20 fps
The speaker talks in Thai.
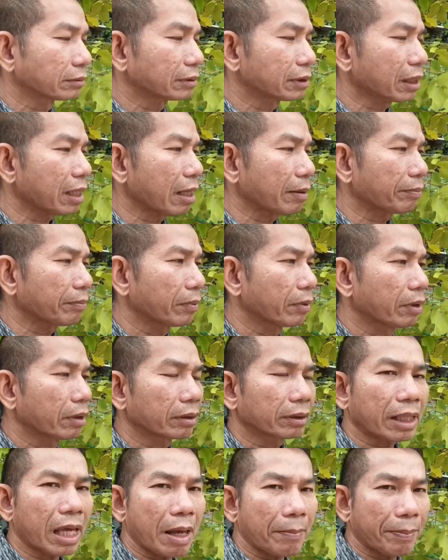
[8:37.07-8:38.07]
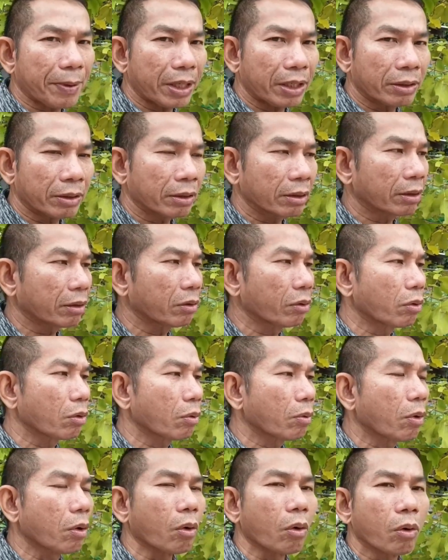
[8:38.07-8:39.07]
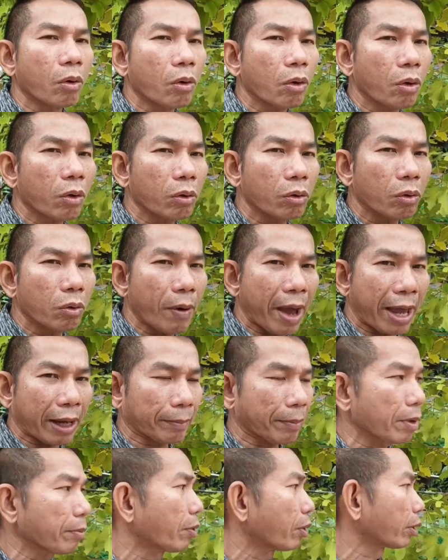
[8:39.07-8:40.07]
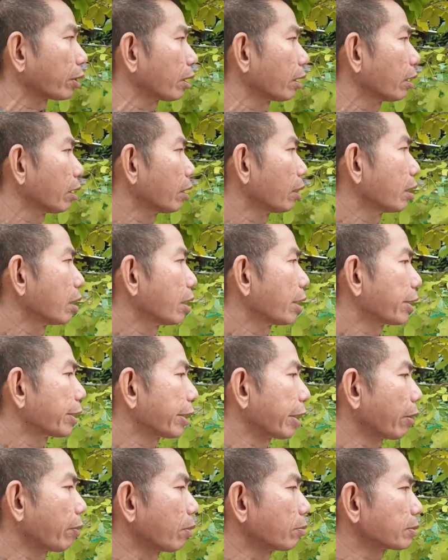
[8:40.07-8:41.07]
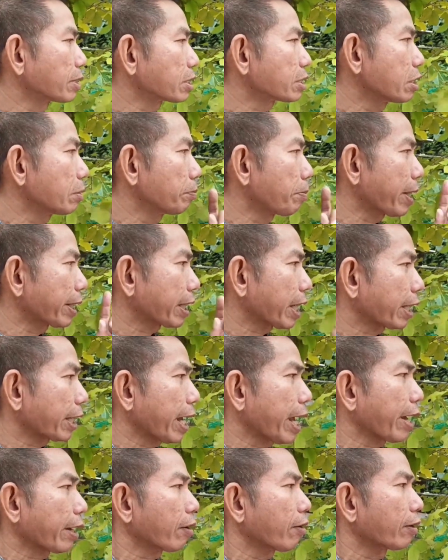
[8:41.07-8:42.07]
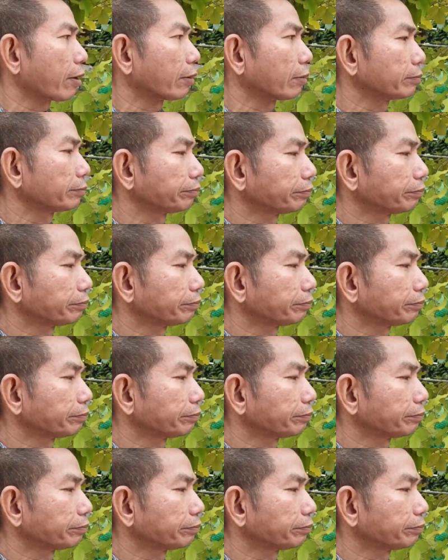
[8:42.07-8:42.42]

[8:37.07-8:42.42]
นะครับ แทะเป็นรูโหวรูแหว่งไปหมดเดี๋ยวผมจะชิมใบแก่ๆก่อน